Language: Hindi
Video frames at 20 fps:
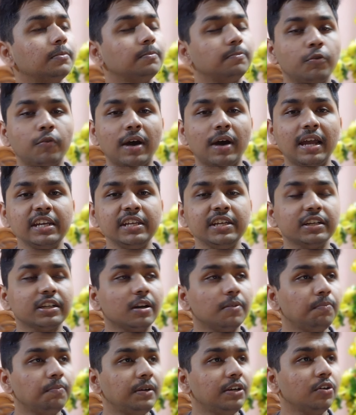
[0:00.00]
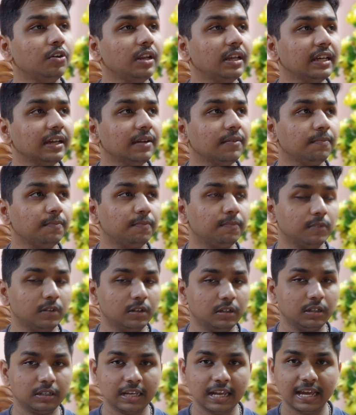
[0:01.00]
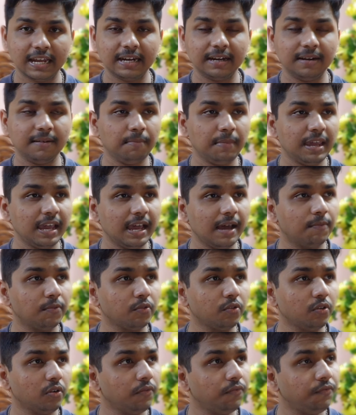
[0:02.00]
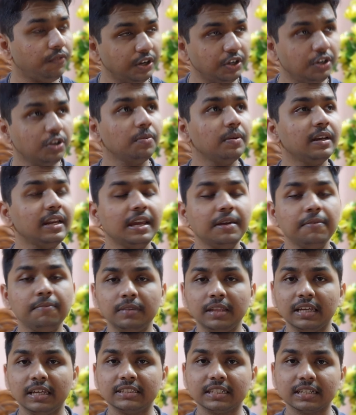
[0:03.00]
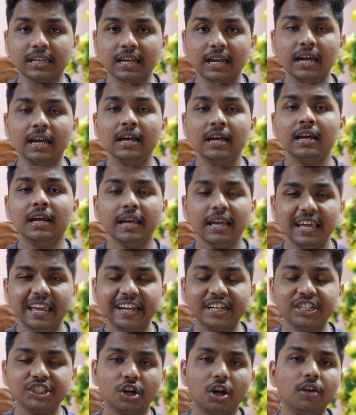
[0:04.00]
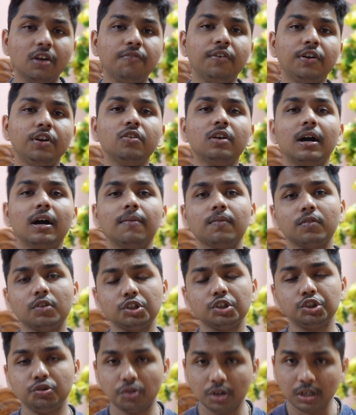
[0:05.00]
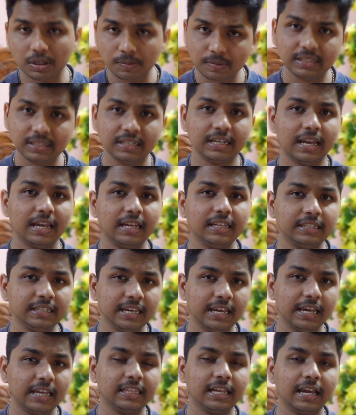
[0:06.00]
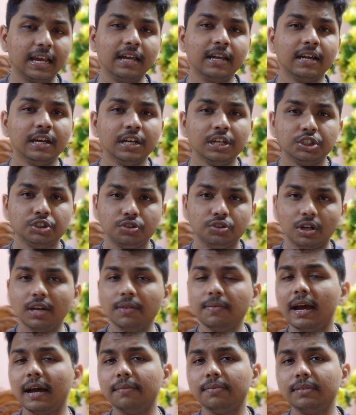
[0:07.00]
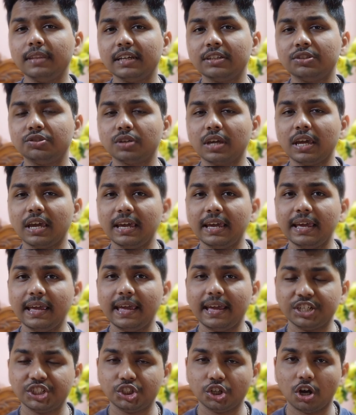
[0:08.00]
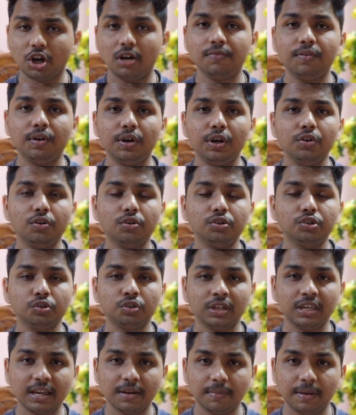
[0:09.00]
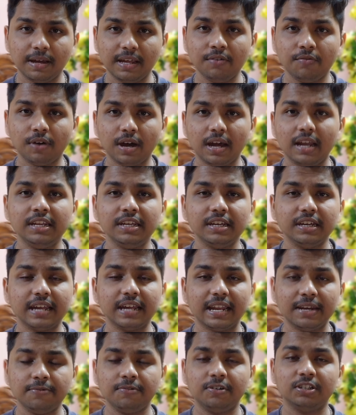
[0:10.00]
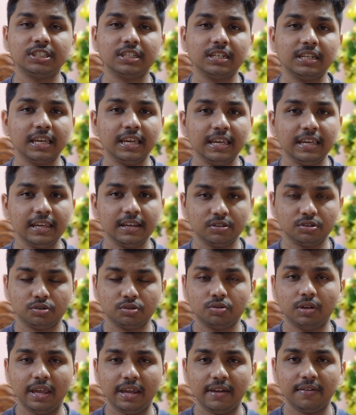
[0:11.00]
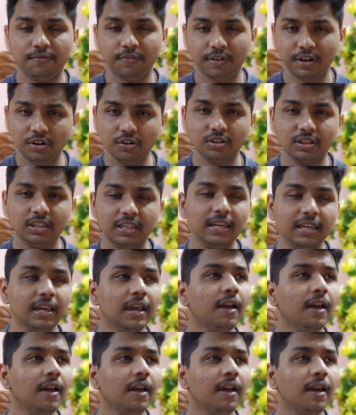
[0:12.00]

वन ईयर कंप्लीट होने के कारण मैं आपको वीडियो भी नहीं दे सका एक शॉर्ट वीडियो आपको स्टोरी में दिखाया गया था स्टोरी में आप देख चुके हैं एक शॉर्ट वीडियो जो कि हमारी वन ईयर एनिवर्सरी की तो एक वीडियो थी